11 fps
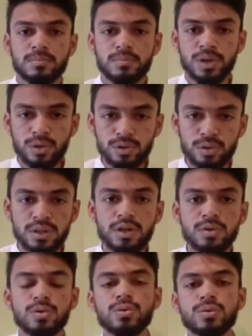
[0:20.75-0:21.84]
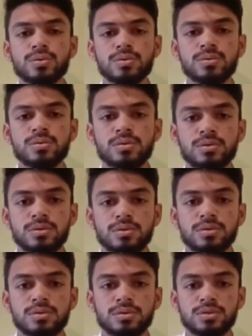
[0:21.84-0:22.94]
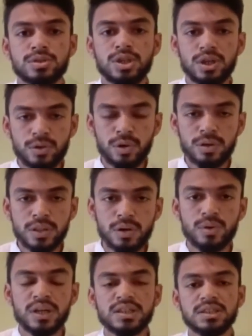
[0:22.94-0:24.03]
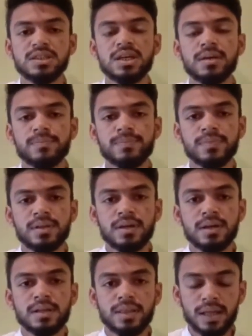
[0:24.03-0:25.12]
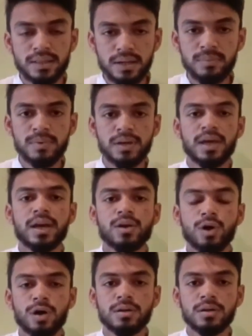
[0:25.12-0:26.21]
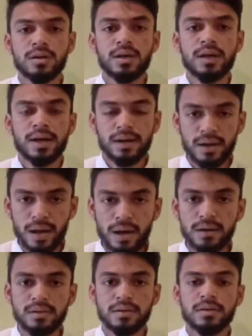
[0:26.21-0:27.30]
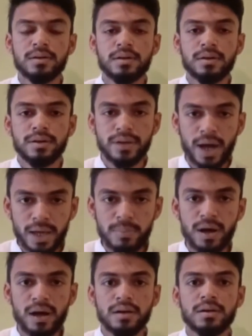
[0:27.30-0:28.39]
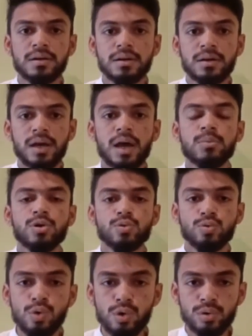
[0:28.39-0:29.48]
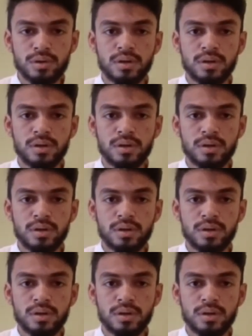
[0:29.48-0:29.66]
বিগত দিনগুলো শিক্ষকতা করে এসেছে তাদেরকে এখন ক্লার্ক ড্রাইভার এবং কুক